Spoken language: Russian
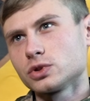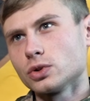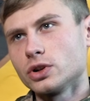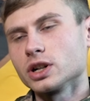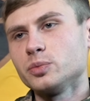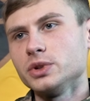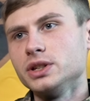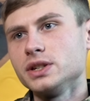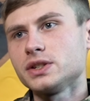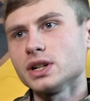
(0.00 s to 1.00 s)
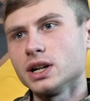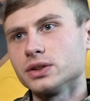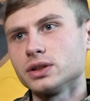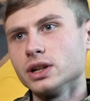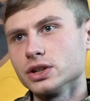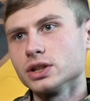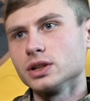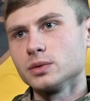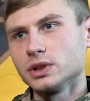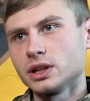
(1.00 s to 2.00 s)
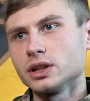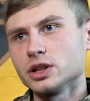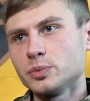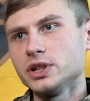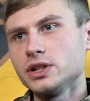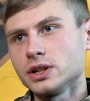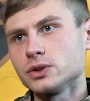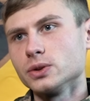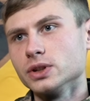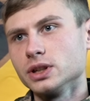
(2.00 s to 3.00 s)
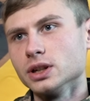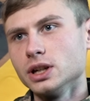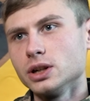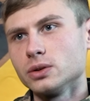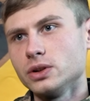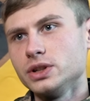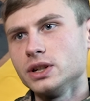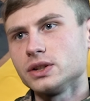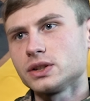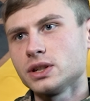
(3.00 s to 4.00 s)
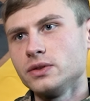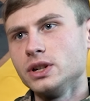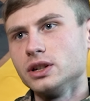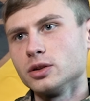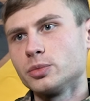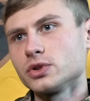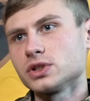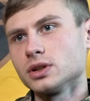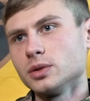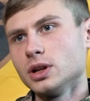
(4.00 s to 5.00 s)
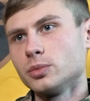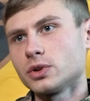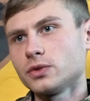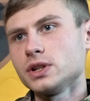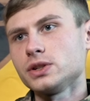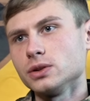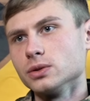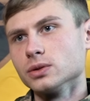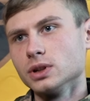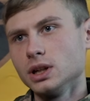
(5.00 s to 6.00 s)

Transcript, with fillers: 40-50, даже, наверное, даже 50 все-таки, людей с цивильной просто профессией,